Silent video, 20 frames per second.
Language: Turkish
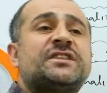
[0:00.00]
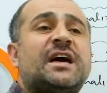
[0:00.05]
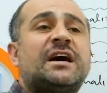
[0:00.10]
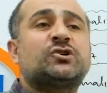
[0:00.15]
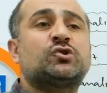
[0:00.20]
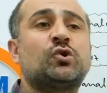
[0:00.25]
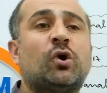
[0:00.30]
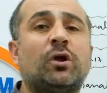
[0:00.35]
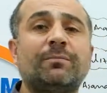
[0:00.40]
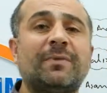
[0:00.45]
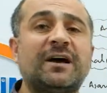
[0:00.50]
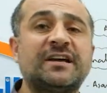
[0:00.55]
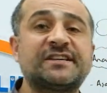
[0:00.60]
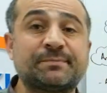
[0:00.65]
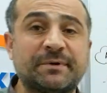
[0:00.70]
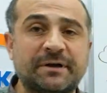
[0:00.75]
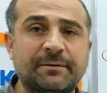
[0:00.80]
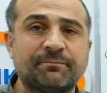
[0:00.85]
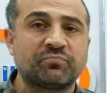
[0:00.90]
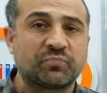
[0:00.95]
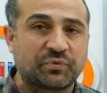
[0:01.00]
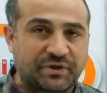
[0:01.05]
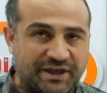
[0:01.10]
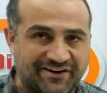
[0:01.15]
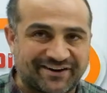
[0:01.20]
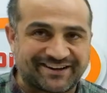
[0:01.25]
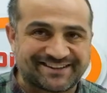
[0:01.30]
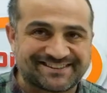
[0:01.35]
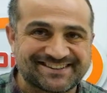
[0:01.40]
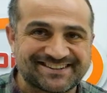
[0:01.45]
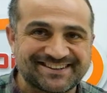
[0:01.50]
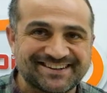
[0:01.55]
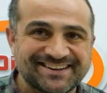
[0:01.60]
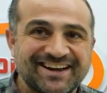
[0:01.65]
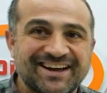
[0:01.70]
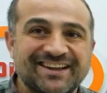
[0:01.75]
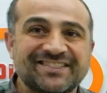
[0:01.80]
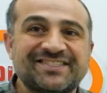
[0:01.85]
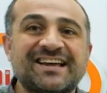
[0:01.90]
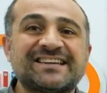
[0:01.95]
ders olmaz mı? Evet.
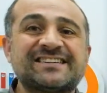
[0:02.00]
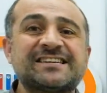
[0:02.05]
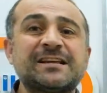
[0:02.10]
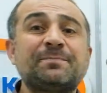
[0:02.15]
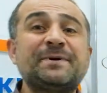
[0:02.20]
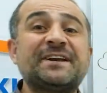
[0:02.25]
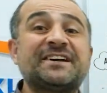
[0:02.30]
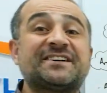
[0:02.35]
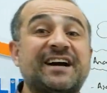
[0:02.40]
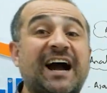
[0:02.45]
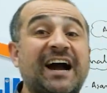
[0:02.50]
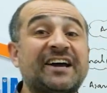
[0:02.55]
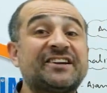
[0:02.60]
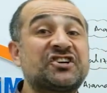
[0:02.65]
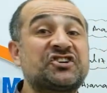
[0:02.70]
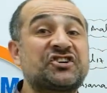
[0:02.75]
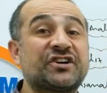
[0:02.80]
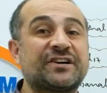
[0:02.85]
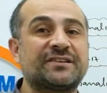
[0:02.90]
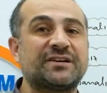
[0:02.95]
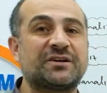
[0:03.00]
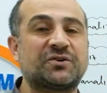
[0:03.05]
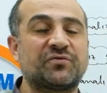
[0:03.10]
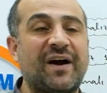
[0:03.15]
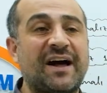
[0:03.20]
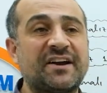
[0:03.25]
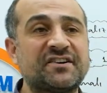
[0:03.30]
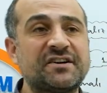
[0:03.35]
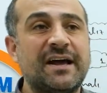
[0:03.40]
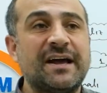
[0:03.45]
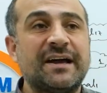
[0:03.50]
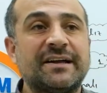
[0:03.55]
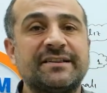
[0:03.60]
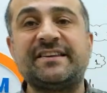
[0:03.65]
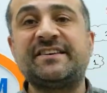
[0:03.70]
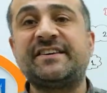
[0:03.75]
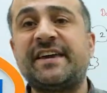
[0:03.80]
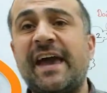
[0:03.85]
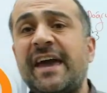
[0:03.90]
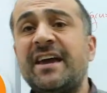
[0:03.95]
Nasıl bir kaynaşıklık var?
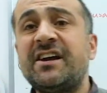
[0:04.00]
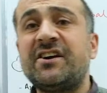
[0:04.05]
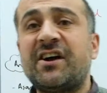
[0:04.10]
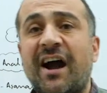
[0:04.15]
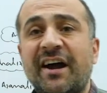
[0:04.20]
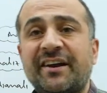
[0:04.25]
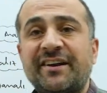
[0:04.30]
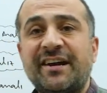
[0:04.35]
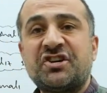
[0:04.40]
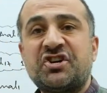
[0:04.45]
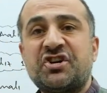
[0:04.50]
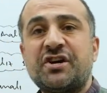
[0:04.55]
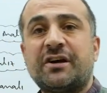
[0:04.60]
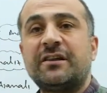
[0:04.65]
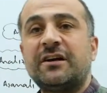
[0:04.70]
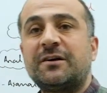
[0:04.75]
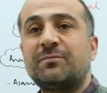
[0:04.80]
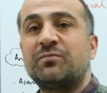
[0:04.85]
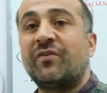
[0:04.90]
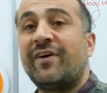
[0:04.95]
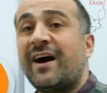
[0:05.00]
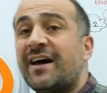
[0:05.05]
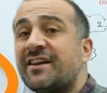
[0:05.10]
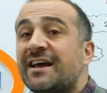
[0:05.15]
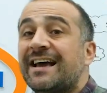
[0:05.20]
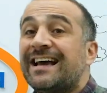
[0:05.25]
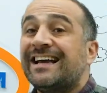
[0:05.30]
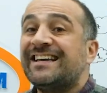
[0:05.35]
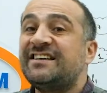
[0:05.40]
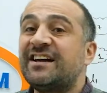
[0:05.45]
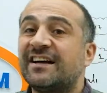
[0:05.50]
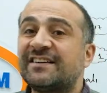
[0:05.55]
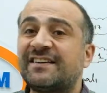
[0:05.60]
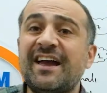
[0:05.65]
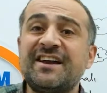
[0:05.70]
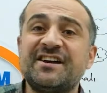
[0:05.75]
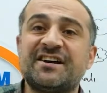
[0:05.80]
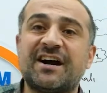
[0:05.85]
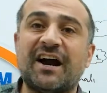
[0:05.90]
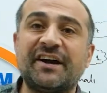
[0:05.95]
Dikey kaynaşıklık mı var?
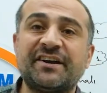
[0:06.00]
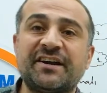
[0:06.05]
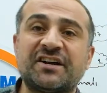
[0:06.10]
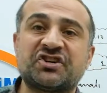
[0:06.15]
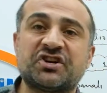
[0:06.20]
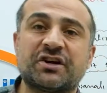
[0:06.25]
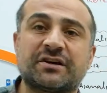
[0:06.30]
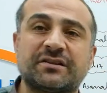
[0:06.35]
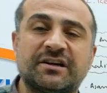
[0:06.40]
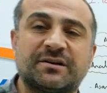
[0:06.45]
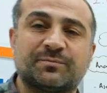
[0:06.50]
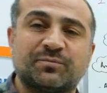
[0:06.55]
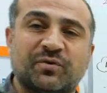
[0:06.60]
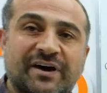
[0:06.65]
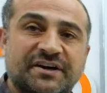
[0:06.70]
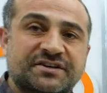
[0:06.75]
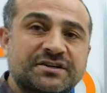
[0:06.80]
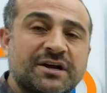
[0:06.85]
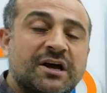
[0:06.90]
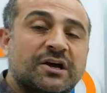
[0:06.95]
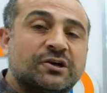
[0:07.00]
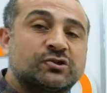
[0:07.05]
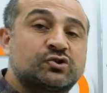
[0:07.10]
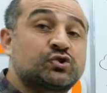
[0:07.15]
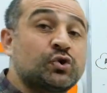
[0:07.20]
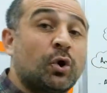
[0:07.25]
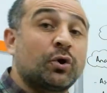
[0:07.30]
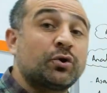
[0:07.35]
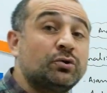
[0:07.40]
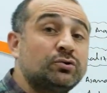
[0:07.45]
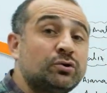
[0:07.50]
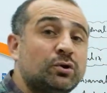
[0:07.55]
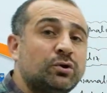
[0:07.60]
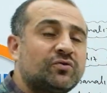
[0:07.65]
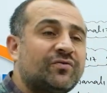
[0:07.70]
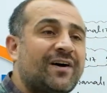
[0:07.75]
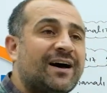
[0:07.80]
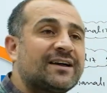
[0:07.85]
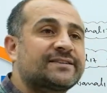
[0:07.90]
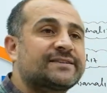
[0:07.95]
Yatay kaynaşıklık mı var?
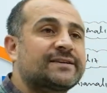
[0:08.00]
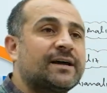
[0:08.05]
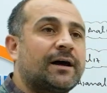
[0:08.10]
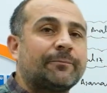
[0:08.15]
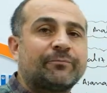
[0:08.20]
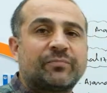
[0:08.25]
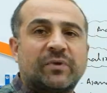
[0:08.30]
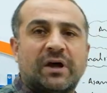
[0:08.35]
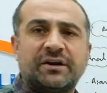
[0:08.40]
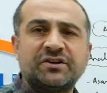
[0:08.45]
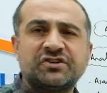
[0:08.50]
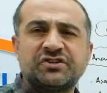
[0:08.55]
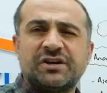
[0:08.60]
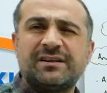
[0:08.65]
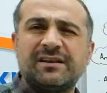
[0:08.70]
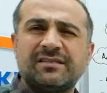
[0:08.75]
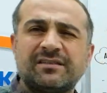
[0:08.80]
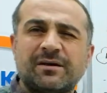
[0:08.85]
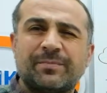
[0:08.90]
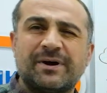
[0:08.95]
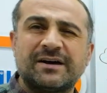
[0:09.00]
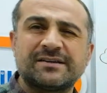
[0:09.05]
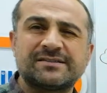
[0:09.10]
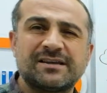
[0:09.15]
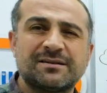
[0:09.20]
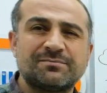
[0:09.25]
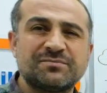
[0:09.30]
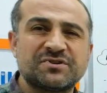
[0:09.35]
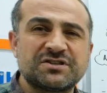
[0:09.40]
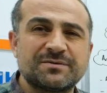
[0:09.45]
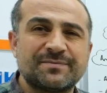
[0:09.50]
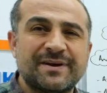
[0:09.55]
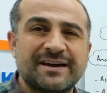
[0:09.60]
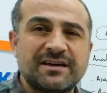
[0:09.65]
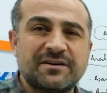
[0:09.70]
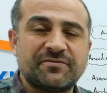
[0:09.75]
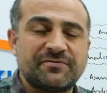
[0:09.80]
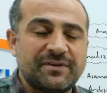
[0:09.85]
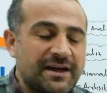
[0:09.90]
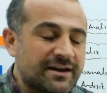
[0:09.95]
Zorunluluk varsa, hani şeyden de bahsetmiştim
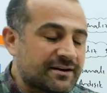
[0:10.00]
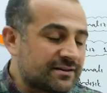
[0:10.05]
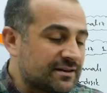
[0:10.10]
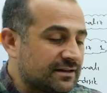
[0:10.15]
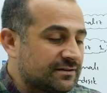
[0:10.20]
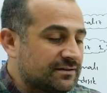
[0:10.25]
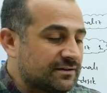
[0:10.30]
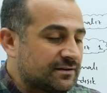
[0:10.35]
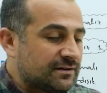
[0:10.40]
hedeflerden